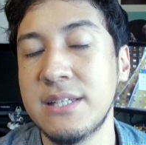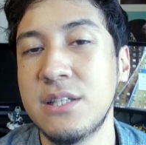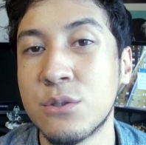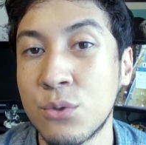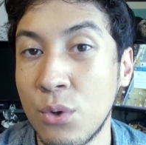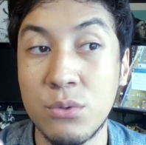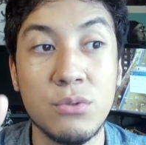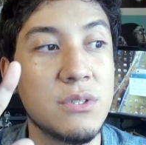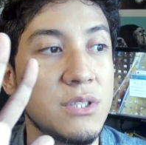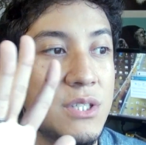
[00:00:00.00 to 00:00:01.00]
esse desconto
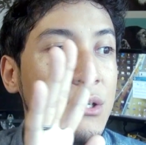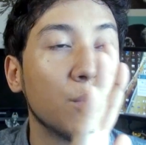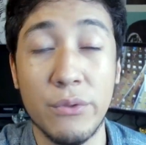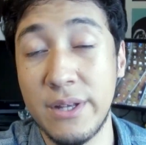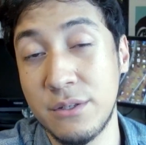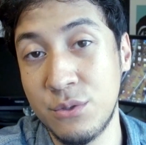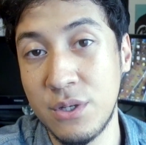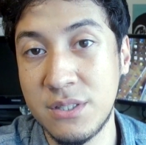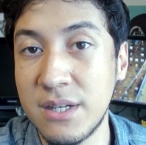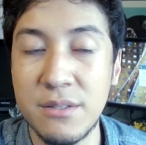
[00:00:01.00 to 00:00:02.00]
de o um contrato de
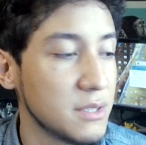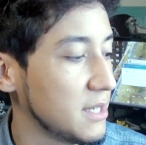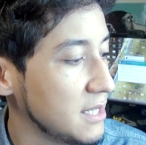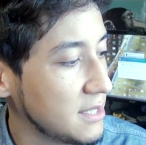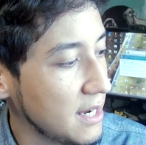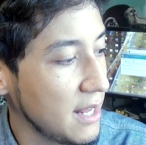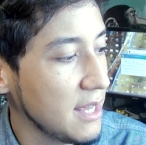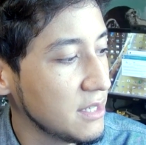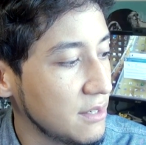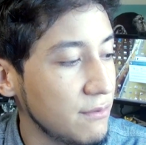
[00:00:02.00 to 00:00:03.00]
dois anos, que
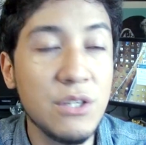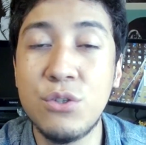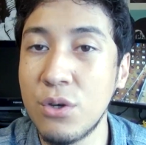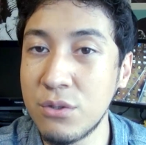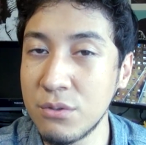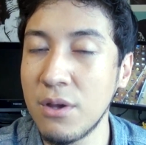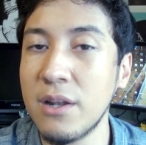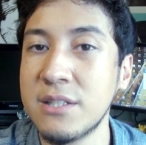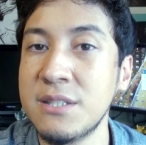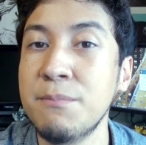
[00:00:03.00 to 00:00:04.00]
seria de 28
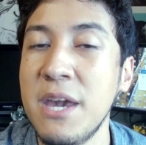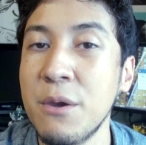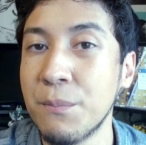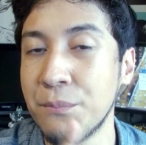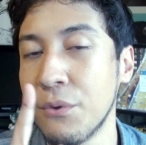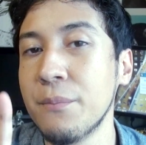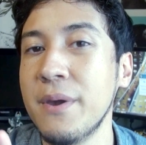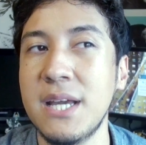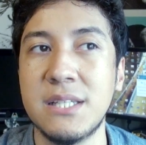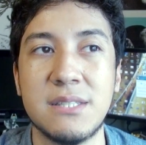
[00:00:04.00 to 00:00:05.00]
dólares e meio por
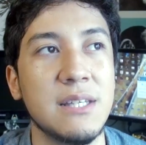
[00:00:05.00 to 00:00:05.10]
mês.